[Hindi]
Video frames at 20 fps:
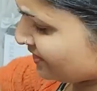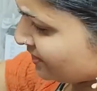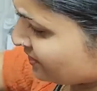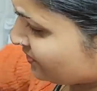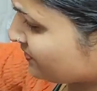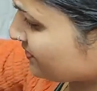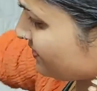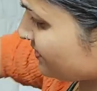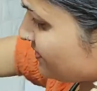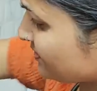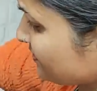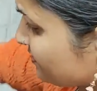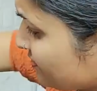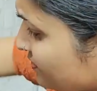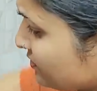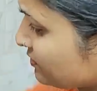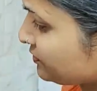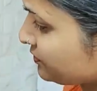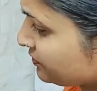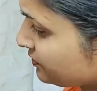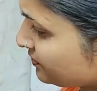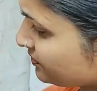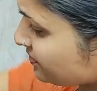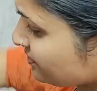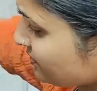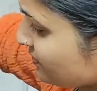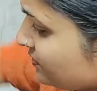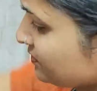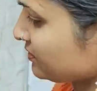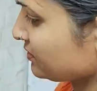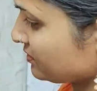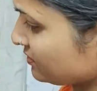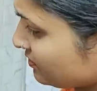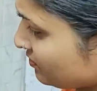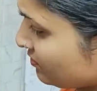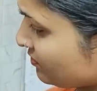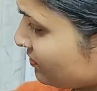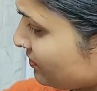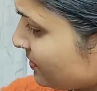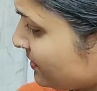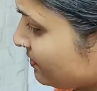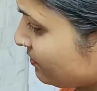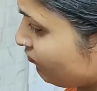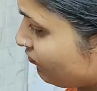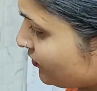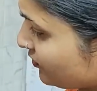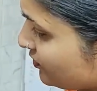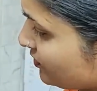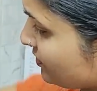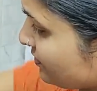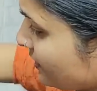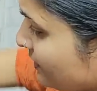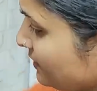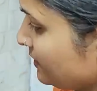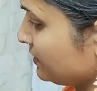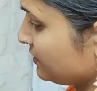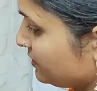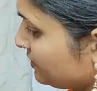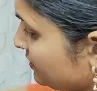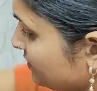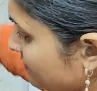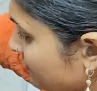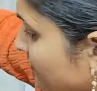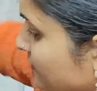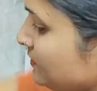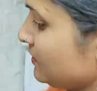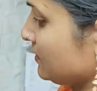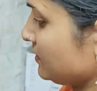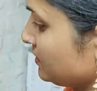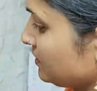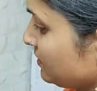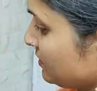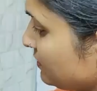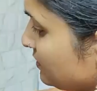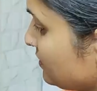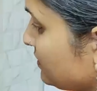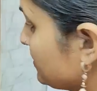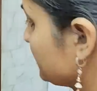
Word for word: जिससे कि जो दाल है मसाले हैं वो आपस में बहुत अच्छे से मिक्स हो जाएँ